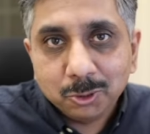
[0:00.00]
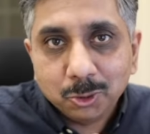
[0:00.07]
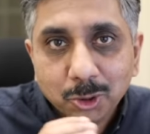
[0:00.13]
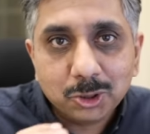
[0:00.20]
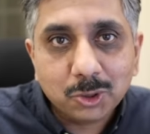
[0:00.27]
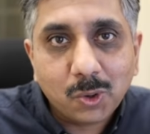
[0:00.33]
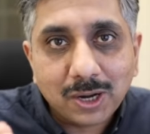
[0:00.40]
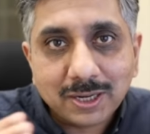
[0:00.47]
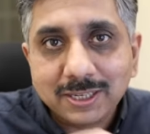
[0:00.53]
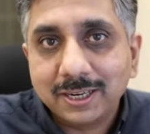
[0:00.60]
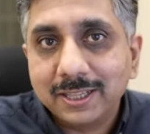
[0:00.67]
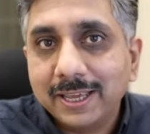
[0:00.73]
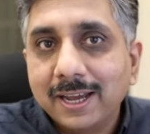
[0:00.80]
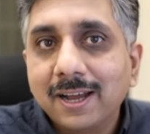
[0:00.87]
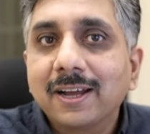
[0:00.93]
दोस्तों
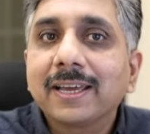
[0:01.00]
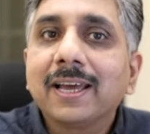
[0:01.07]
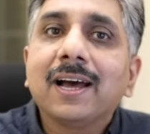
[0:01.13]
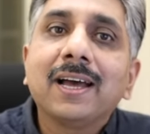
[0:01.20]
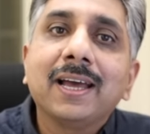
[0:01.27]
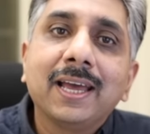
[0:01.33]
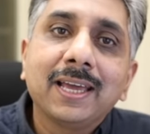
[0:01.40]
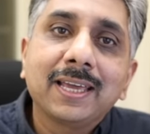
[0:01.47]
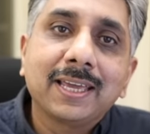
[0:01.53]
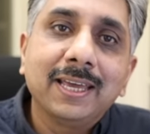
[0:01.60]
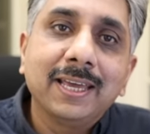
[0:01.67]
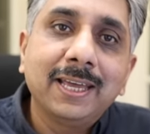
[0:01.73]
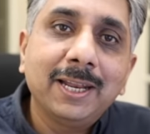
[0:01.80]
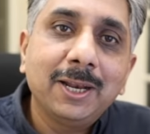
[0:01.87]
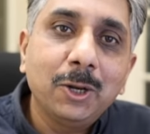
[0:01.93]
अक्सर देखा गया है
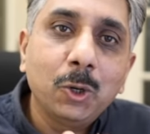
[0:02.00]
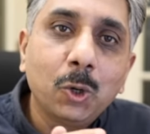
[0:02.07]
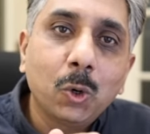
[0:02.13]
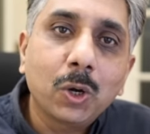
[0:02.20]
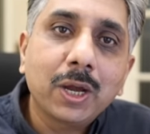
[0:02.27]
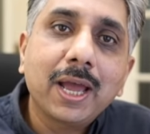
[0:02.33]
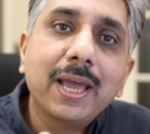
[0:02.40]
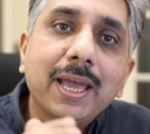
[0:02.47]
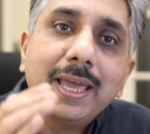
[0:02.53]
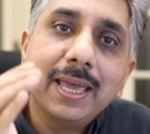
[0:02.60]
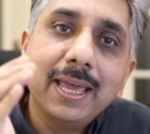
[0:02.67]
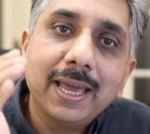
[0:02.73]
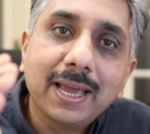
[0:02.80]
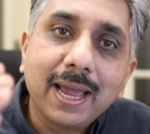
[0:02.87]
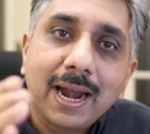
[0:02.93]
कि लोग
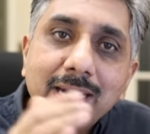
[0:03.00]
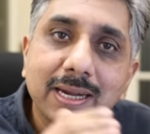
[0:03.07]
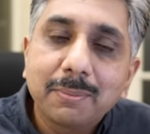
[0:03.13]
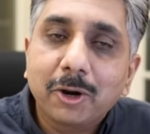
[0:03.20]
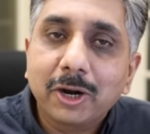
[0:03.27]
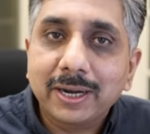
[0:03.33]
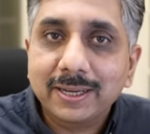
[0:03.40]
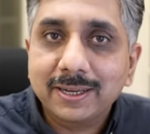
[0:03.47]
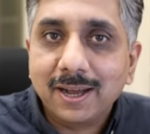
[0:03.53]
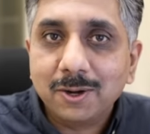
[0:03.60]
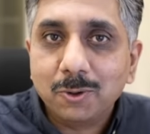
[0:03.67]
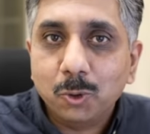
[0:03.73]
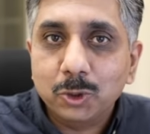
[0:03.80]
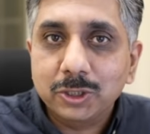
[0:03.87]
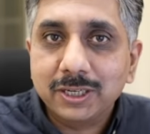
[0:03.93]
एक एंटीबायोटिक का
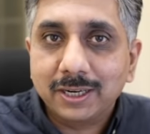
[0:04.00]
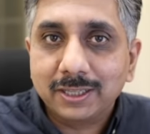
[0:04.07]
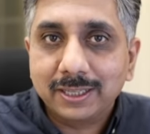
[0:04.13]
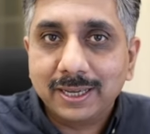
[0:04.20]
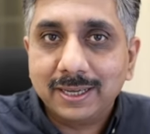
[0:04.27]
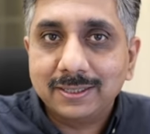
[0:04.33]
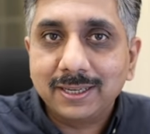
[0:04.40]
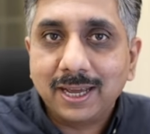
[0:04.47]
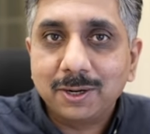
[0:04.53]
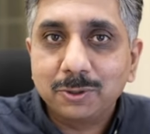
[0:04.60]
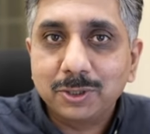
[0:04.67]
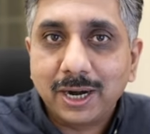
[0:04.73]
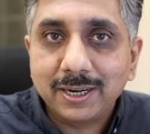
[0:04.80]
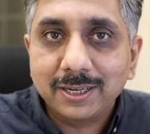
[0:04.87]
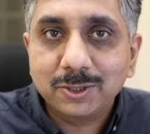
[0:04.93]
कोर्स करते हैं
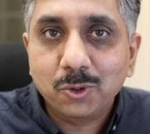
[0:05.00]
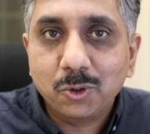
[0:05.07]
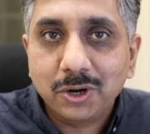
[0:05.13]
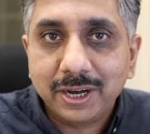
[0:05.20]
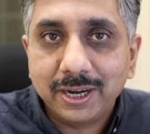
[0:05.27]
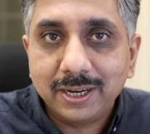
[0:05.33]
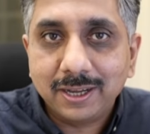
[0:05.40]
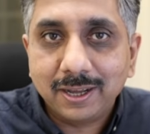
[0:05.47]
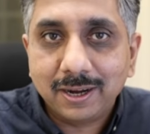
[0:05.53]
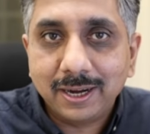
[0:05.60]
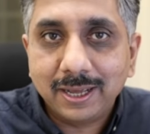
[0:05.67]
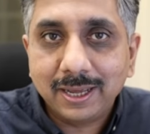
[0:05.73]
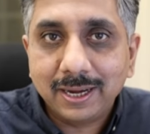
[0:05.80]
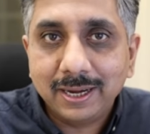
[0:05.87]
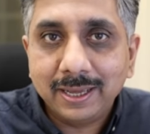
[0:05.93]
साइनोसाइटिस को ट्रीट
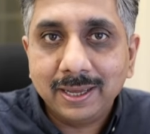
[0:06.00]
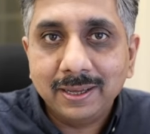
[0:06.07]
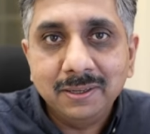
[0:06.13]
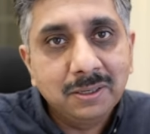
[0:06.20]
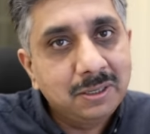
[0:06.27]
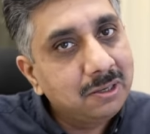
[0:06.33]
करने के लिए